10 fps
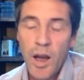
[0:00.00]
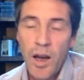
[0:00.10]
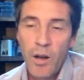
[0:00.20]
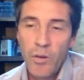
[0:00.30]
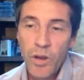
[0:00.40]

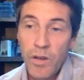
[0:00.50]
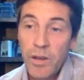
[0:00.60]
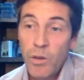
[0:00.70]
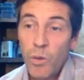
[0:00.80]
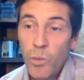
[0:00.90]
Alors vous savez
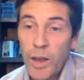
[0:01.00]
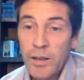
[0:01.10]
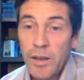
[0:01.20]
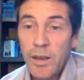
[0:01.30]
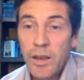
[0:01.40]
que c'est une
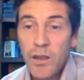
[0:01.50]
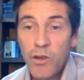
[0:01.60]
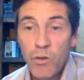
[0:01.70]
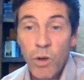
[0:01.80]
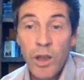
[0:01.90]
pratique qui est
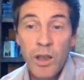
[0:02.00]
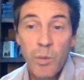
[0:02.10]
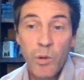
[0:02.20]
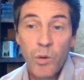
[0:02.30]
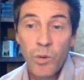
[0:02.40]

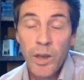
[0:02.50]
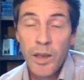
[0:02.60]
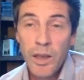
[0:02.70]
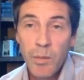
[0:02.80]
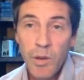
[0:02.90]
juridiquement
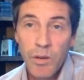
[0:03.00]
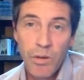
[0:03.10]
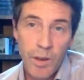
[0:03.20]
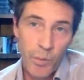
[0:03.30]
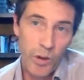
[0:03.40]
condamnée, hein, parce
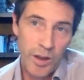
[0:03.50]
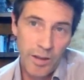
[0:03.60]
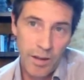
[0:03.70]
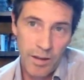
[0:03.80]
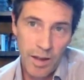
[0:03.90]
que ça porte
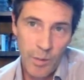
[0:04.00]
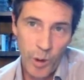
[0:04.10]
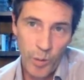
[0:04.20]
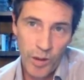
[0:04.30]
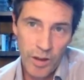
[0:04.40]
atteinte à la
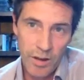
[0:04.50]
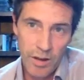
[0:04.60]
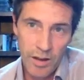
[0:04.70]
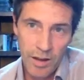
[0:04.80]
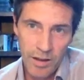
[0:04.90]

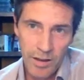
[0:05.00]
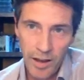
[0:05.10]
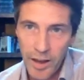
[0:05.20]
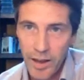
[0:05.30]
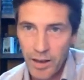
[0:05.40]
propriété
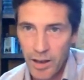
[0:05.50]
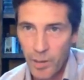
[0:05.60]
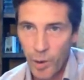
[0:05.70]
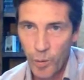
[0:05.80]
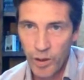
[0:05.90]
littéraire et à
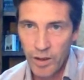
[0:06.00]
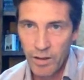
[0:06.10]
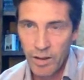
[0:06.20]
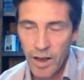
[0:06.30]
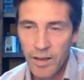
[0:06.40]
la
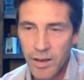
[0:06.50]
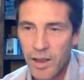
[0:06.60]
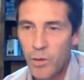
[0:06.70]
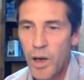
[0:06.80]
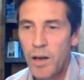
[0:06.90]
propriété
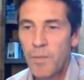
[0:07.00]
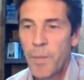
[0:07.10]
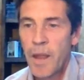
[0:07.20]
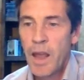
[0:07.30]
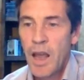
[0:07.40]
intellectuelle.
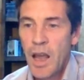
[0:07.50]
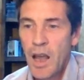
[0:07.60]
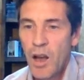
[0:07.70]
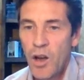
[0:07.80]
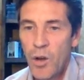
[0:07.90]

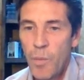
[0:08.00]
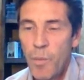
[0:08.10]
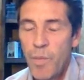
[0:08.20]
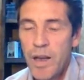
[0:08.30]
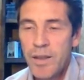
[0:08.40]
Euh,
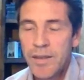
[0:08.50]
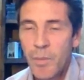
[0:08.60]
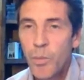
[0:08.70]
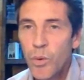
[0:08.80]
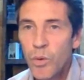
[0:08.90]
mais
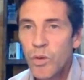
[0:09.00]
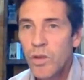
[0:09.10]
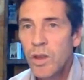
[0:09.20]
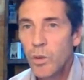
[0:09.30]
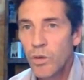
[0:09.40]
ça peut
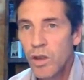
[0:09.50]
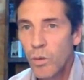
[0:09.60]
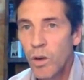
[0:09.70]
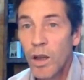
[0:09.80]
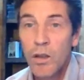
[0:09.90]
aussi
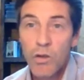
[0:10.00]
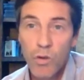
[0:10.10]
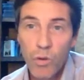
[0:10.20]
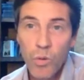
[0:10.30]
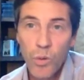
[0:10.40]
constituer un
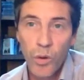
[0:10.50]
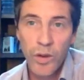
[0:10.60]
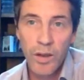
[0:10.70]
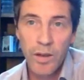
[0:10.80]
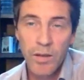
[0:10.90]
jeu pour
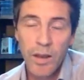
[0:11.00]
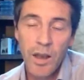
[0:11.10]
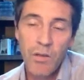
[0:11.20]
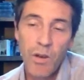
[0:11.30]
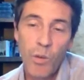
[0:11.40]
certains
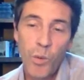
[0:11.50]
écrivains.